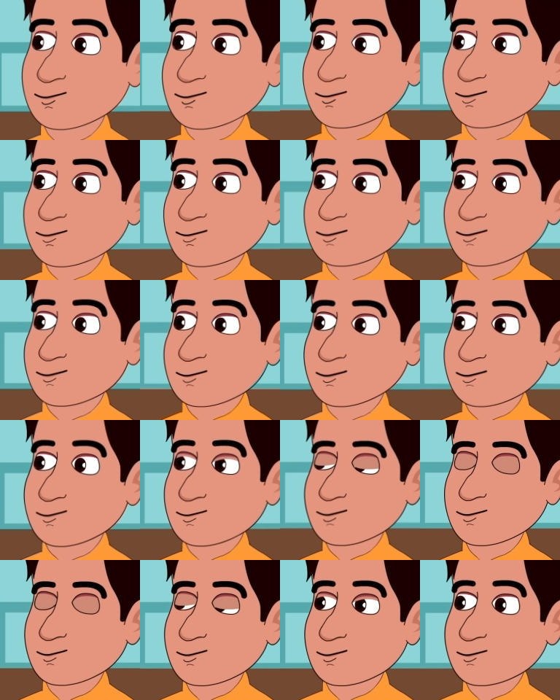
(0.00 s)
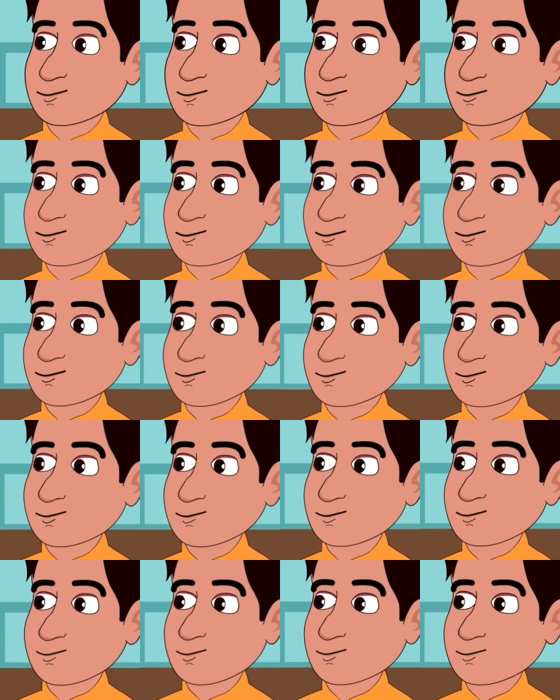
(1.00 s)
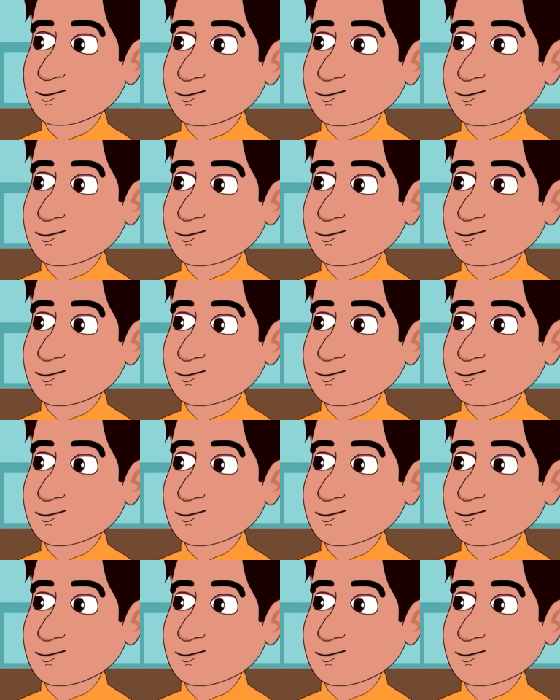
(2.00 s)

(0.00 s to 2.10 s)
भूख से लक लक के कहता है